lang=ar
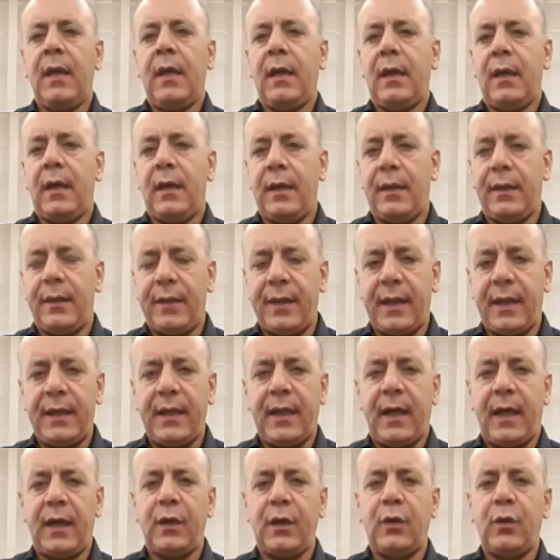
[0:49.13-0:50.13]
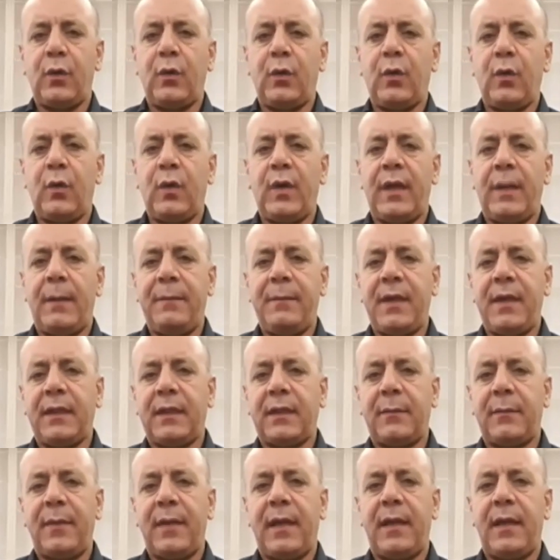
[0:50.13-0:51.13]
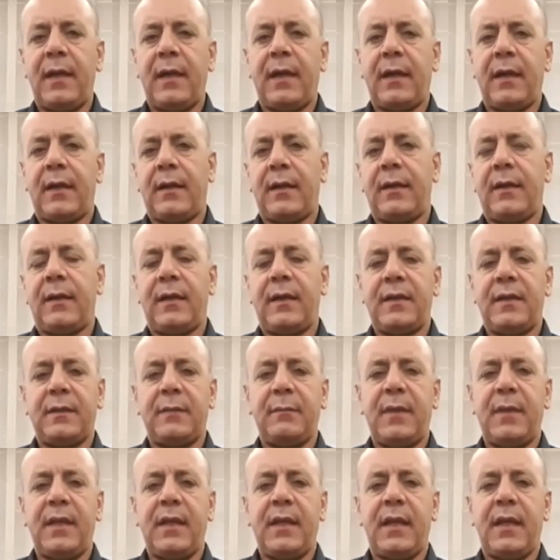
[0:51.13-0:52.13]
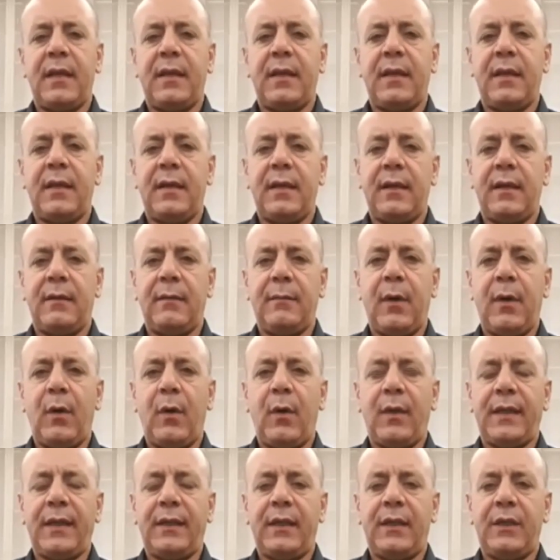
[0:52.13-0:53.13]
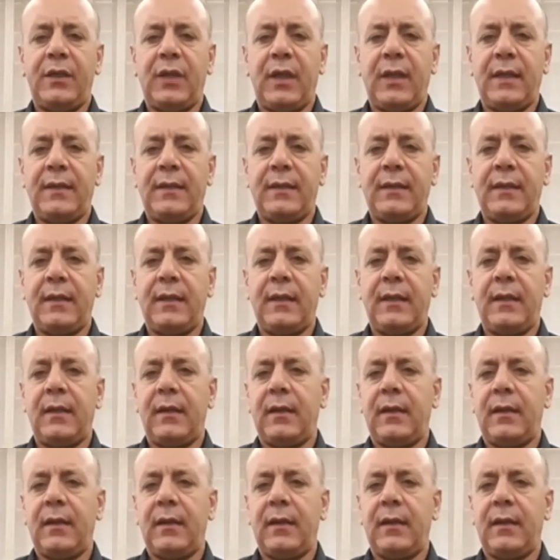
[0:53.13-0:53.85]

ذريعه انه هو لم يتبلغ رسميا موعد الجلسه